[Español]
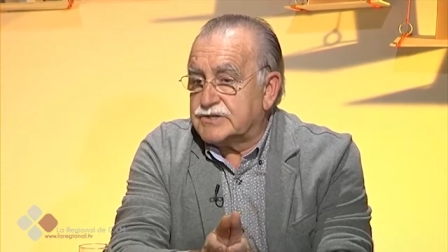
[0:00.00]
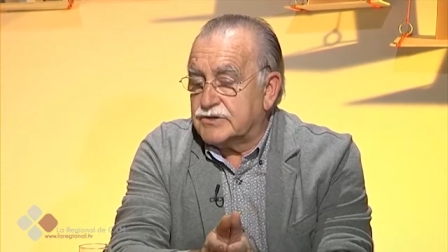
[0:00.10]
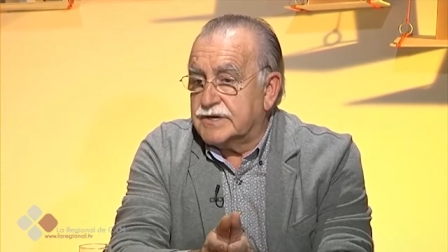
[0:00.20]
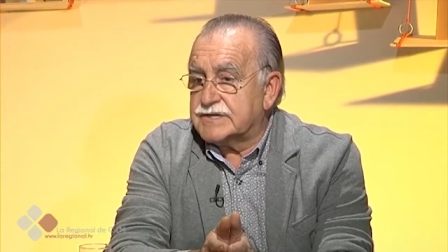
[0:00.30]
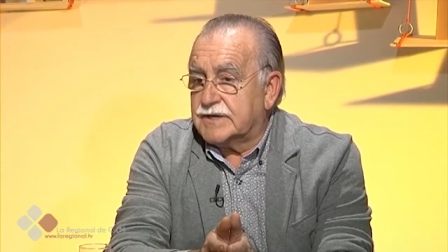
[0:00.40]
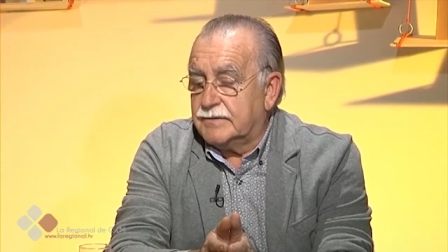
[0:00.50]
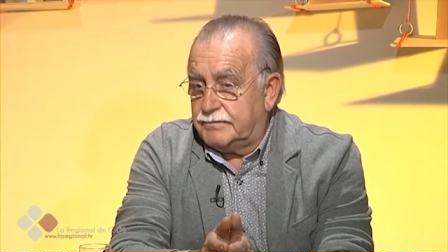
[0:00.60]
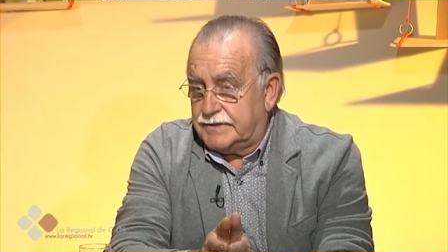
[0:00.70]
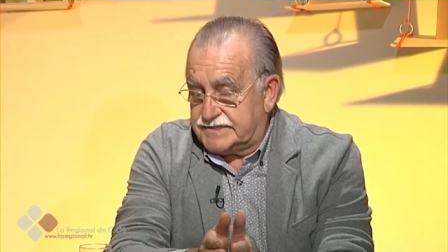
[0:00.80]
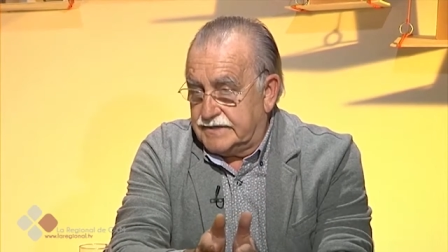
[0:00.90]
personas que
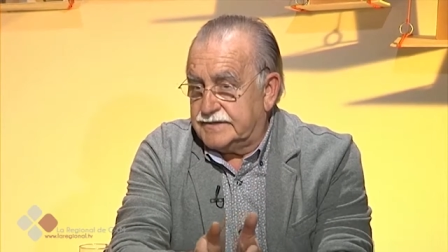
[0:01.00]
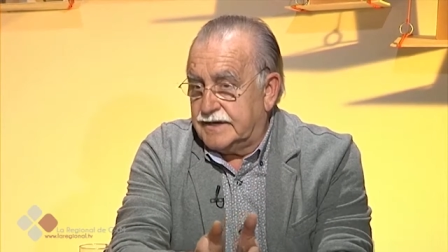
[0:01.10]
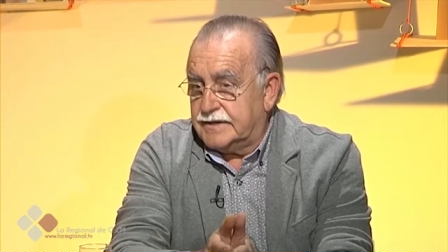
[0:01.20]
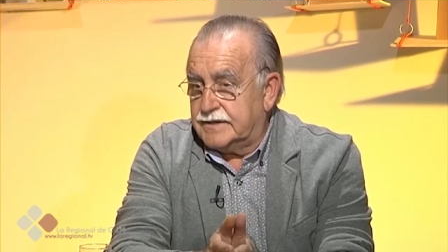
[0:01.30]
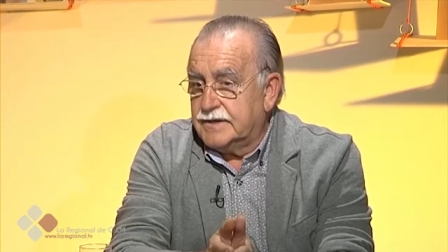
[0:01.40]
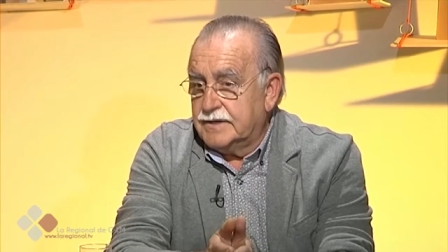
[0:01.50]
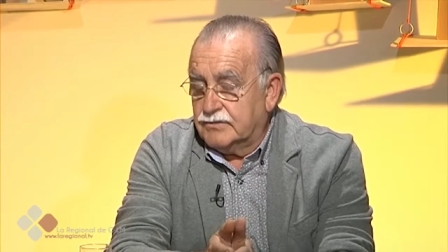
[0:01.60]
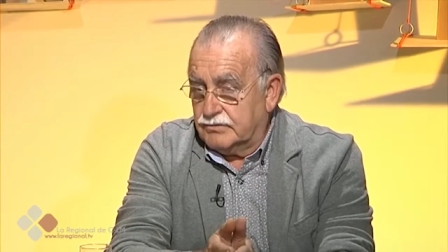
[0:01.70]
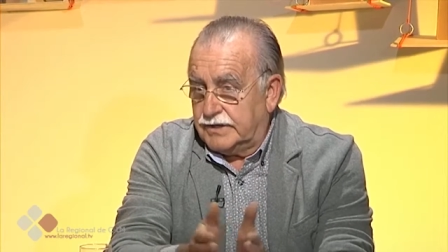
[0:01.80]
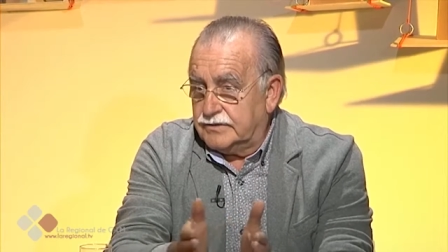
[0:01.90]
presentan
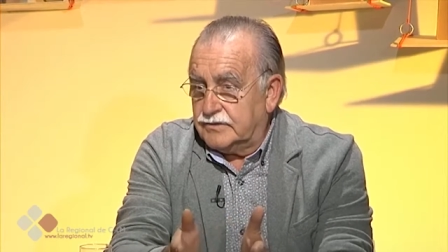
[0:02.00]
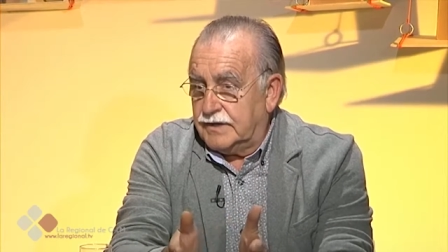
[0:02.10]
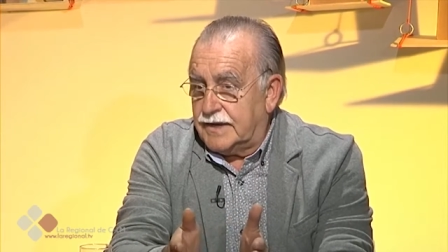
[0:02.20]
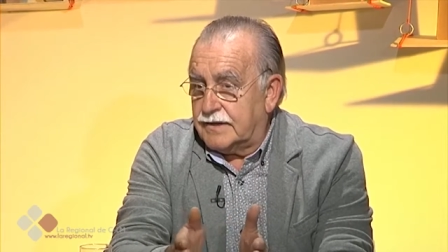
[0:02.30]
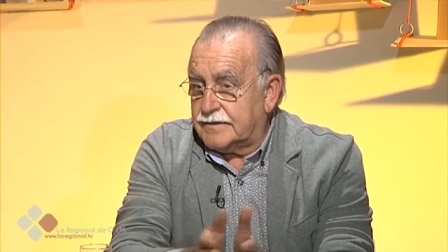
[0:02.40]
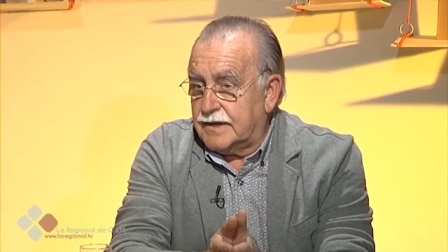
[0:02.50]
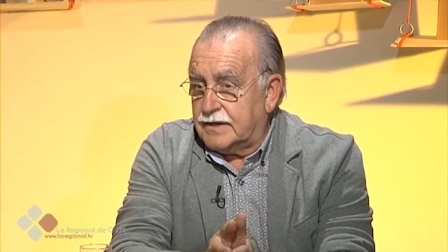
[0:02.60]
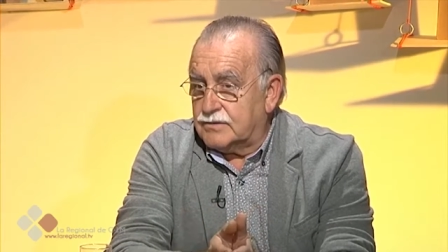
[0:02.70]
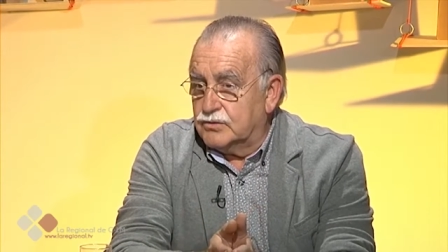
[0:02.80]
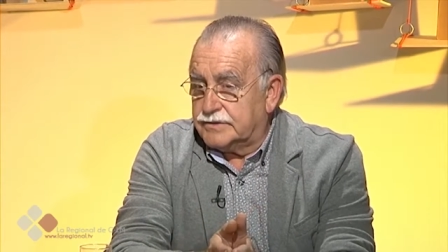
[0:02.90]
una
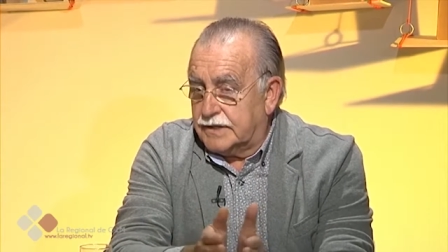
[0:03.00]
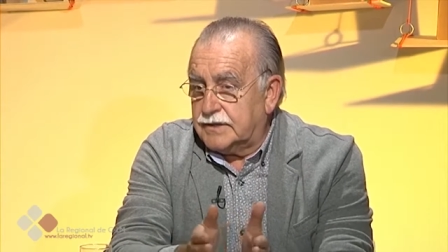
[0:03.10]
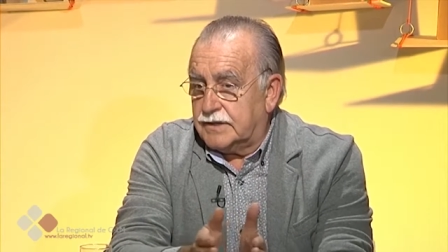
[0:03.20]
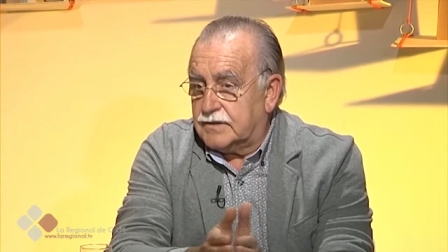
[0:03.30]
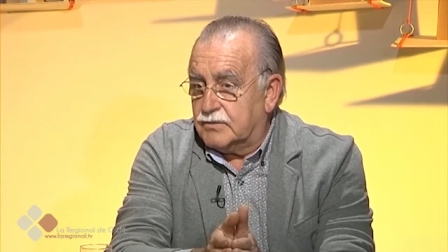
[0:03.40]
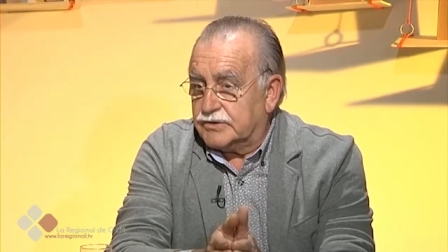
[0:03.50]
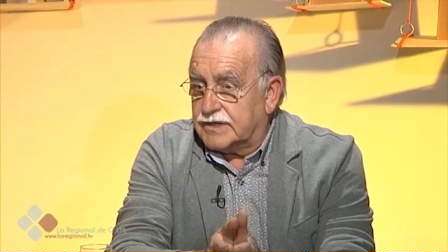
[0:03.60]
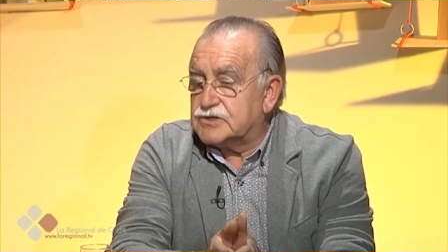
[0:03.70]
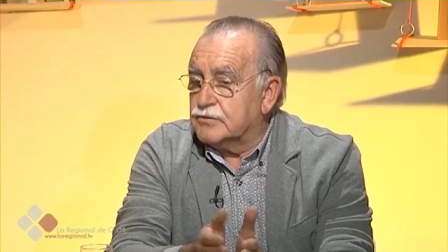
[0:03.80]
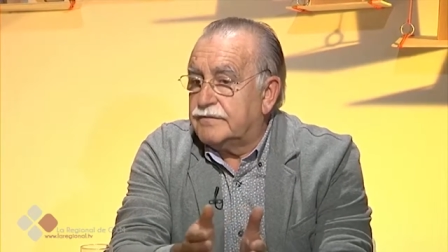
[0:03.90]
intolerancia al gluten y como
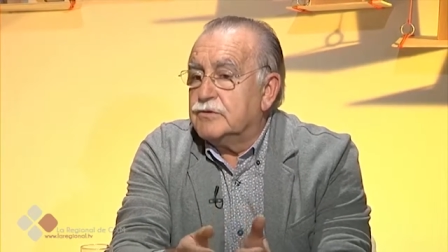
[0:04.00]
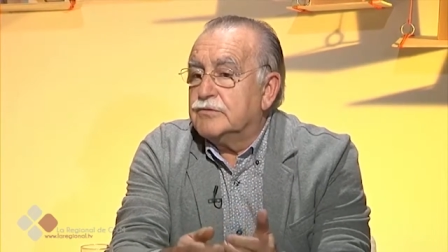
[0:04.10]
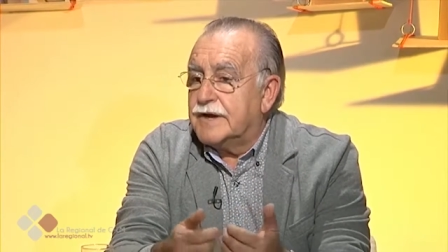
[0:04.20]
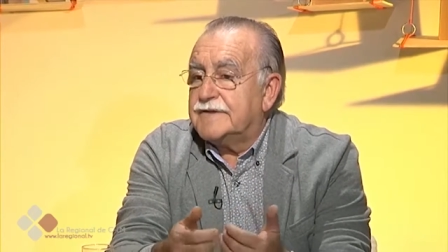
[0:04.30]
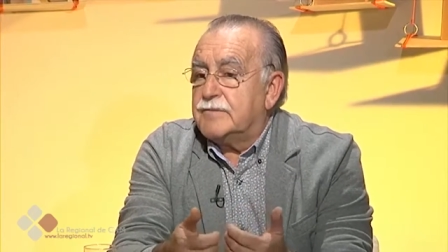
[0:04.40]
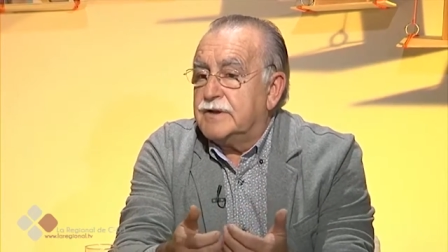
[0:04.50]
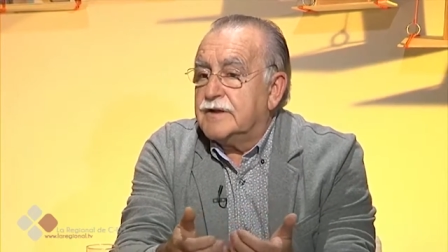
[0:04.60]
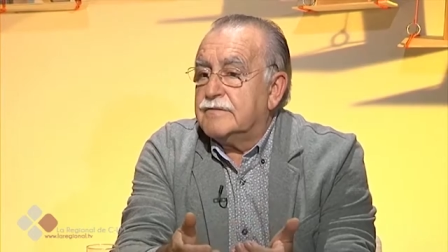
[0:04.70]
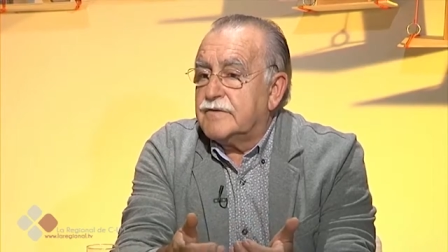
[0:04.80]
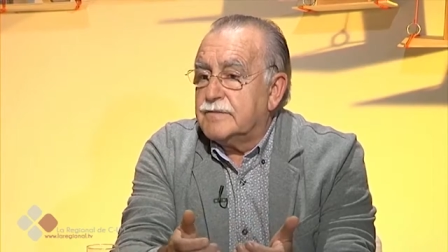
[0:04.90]
tal sufren de una
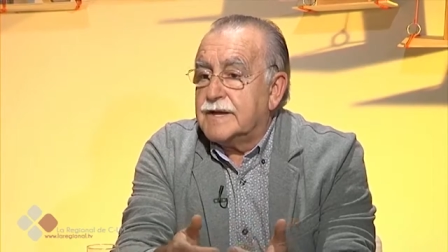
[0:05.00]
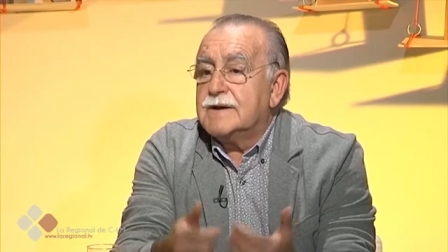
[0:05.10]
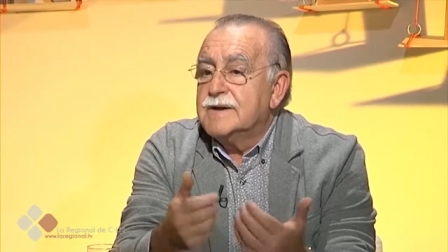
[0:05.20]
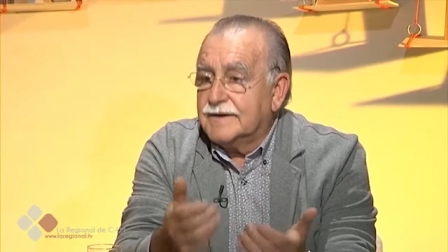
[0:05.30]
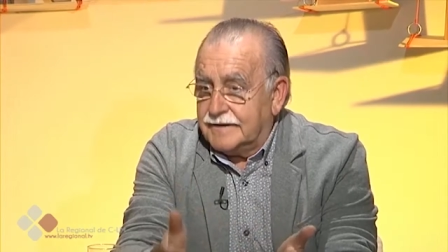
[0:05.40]
determinada enfermedad